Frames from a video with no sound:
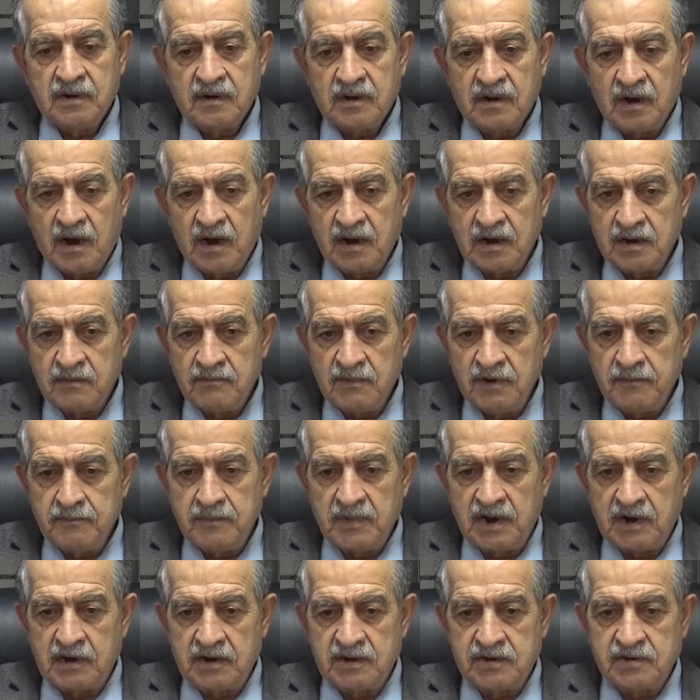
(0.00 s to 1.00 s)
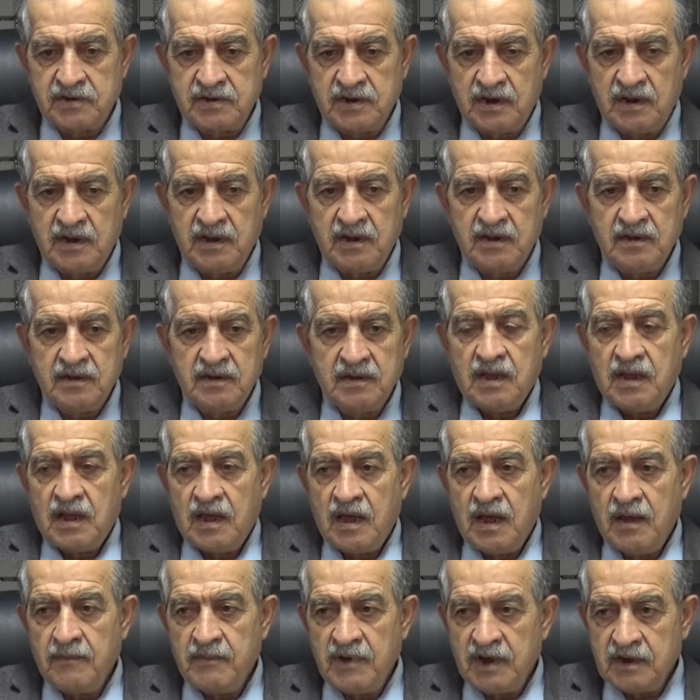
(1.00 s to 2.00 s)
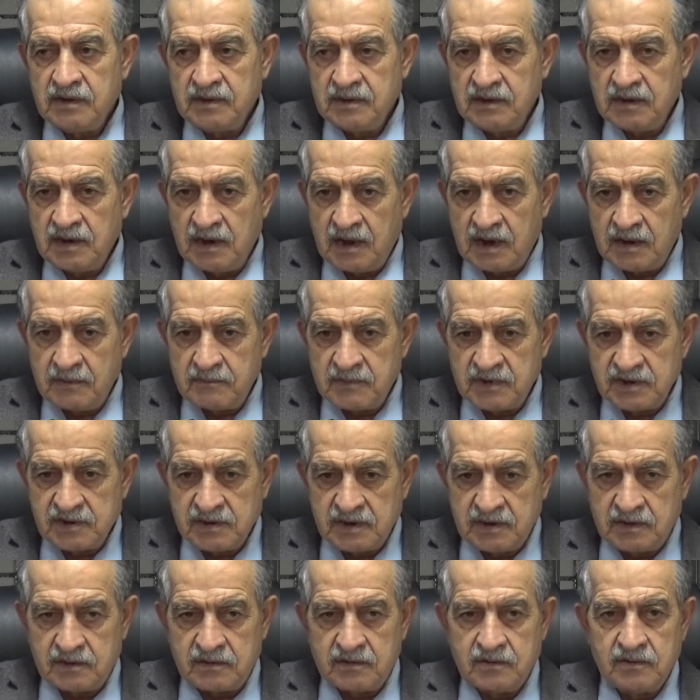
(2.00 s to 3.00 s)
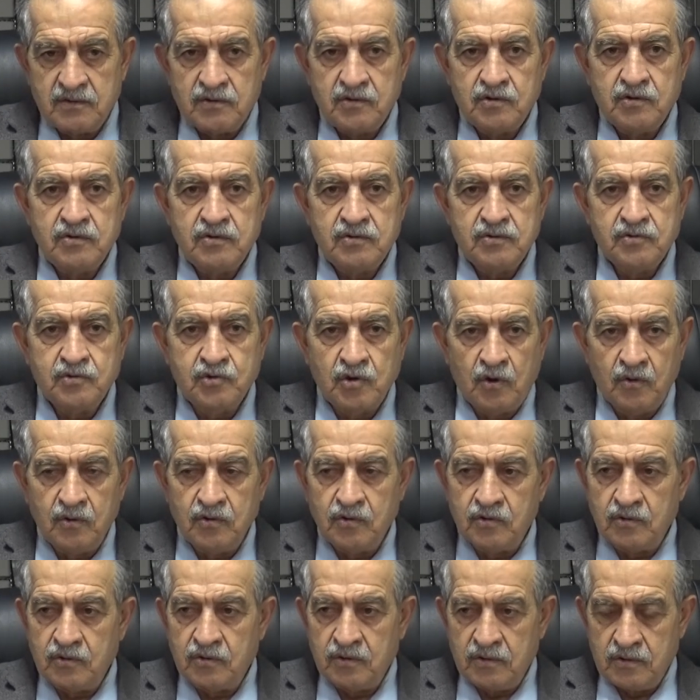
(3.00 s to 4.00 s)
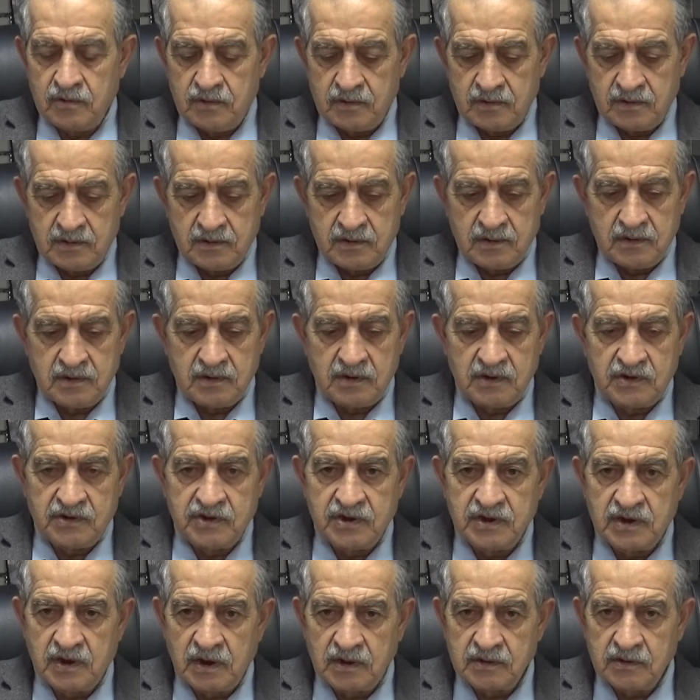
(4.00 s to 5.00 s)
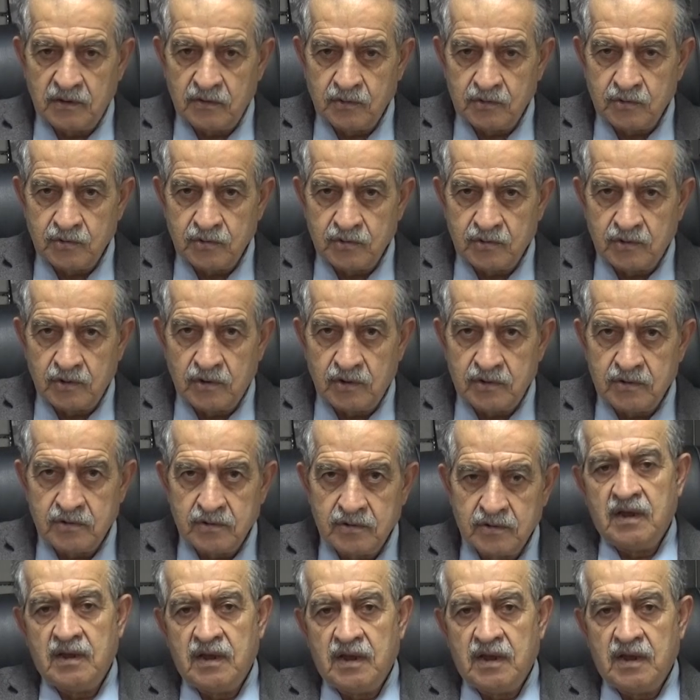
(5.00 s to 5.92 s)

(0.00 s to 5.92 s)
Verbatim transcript: Kahramanmaraş'ta emeklilerimizin çoğu e, kirada oturuyor.